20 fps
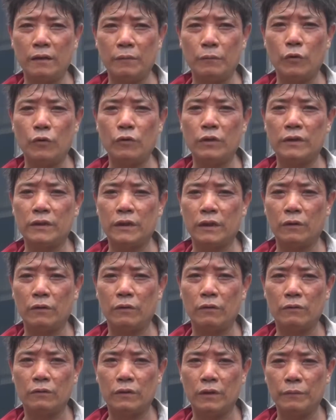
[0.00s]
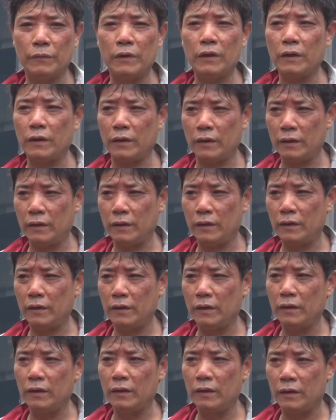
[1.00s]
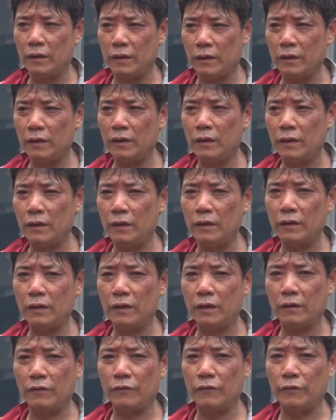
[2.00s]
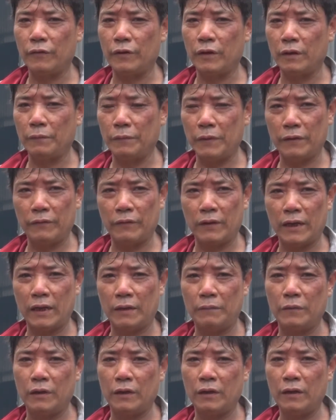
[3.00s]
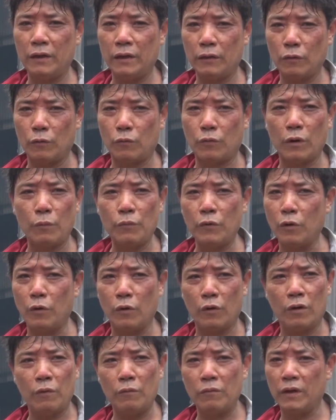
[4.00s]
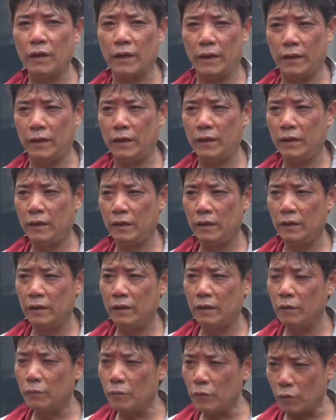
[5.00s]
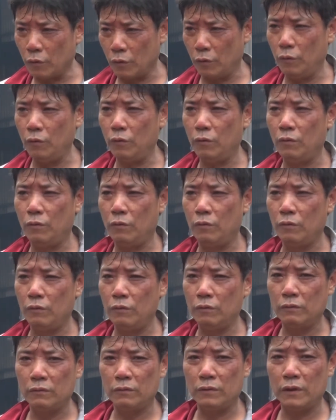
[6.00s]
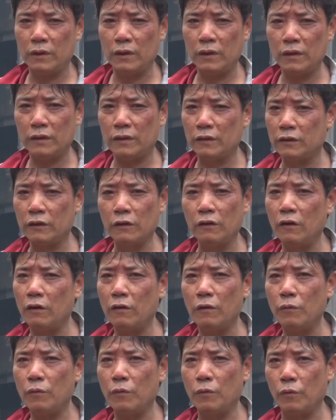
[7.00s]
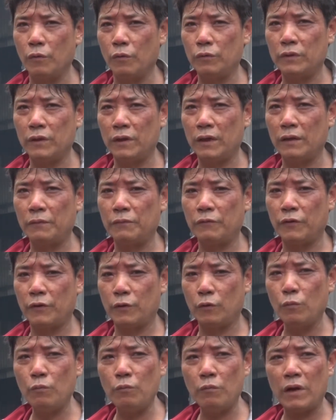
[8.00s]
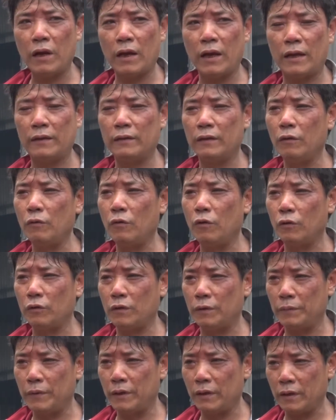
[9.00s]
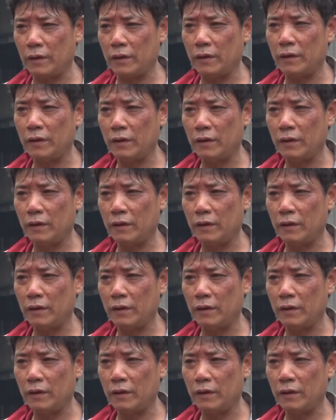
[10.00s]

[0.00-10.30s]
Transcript: đến 4 giờ chiều thì mới nghỉ thì cái đấy là mình phải làm ấy liên tục không được không được nghỉ không được ngủ đấy, trưa cũng không được ngủ chỉ làm phải đúng 12 tiếng hồ thì mới được nghỉ